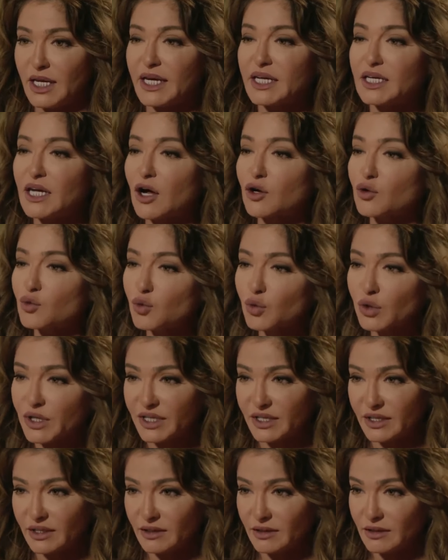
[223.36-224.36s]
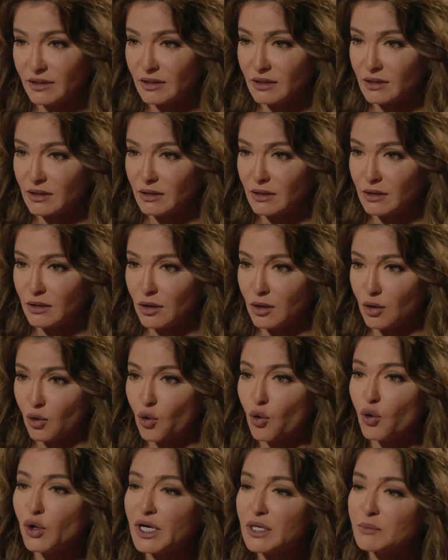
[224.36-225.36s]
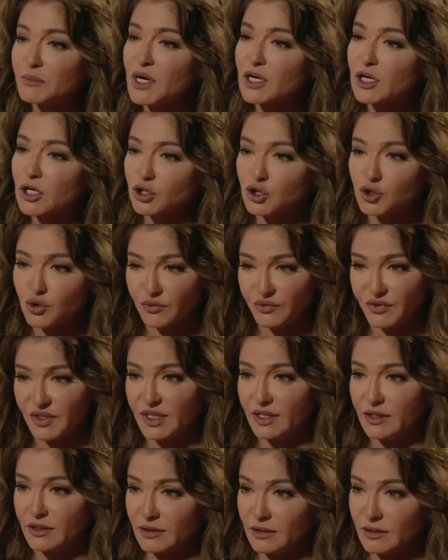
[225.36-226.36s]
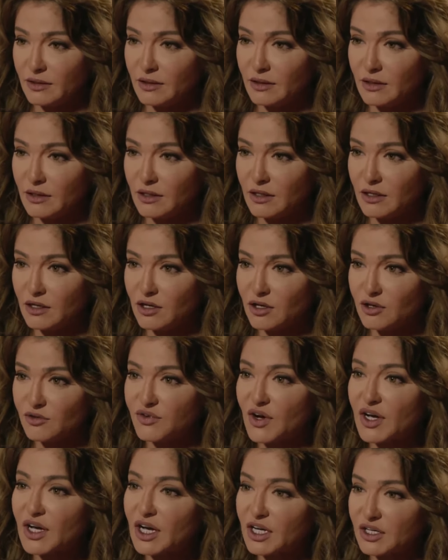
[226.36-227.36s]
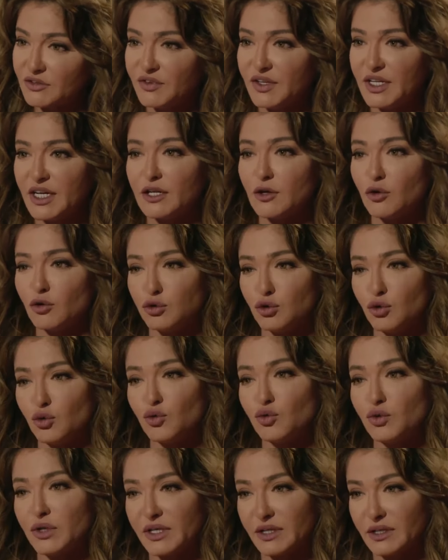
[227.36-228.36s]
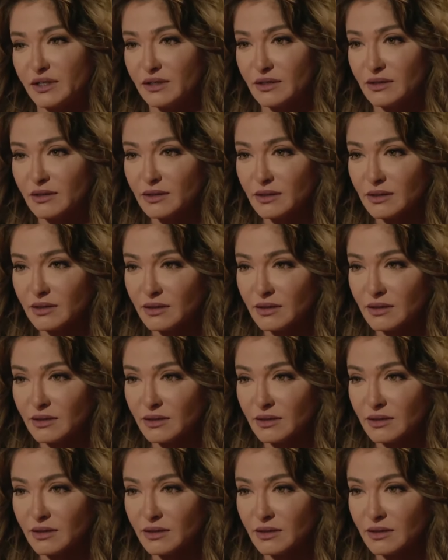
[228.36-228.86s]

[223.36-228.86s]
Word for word: لكن ارجوكي كل مره تشوفي فكري في اللي انا قلته لك